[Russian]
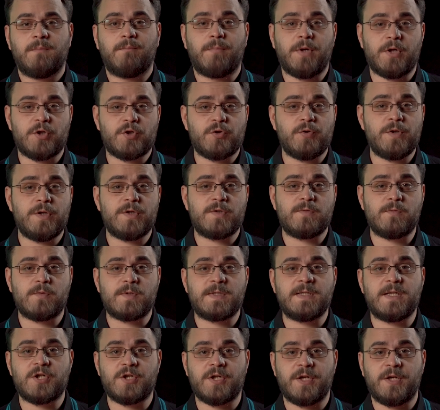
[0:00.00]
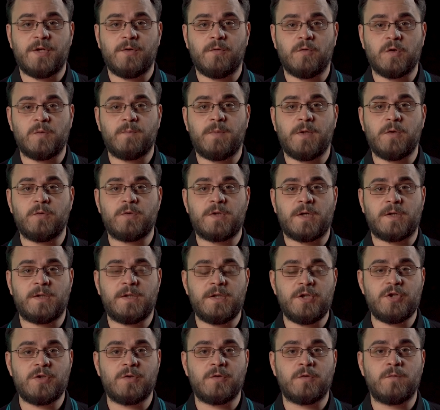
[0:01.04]
Большой ресурс ножей от
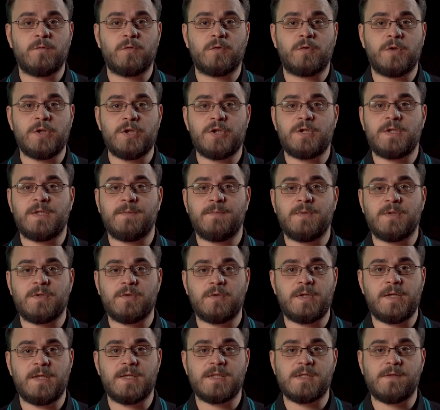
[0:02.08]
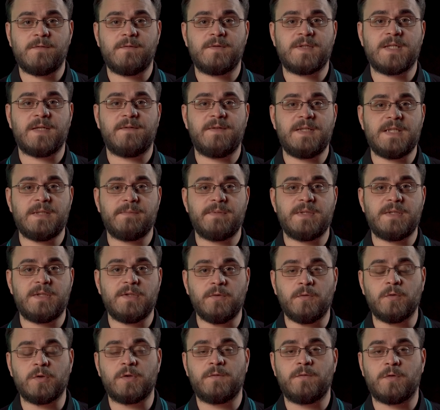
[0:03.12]
1500 до 2700 резов в зависимости
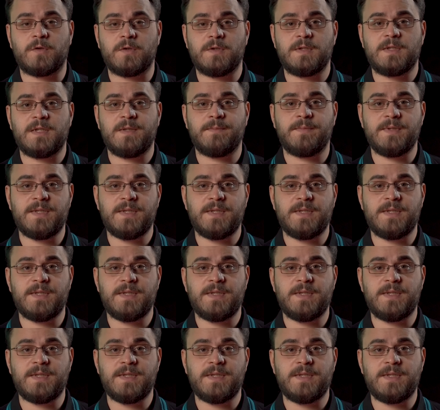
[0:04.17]
от твердости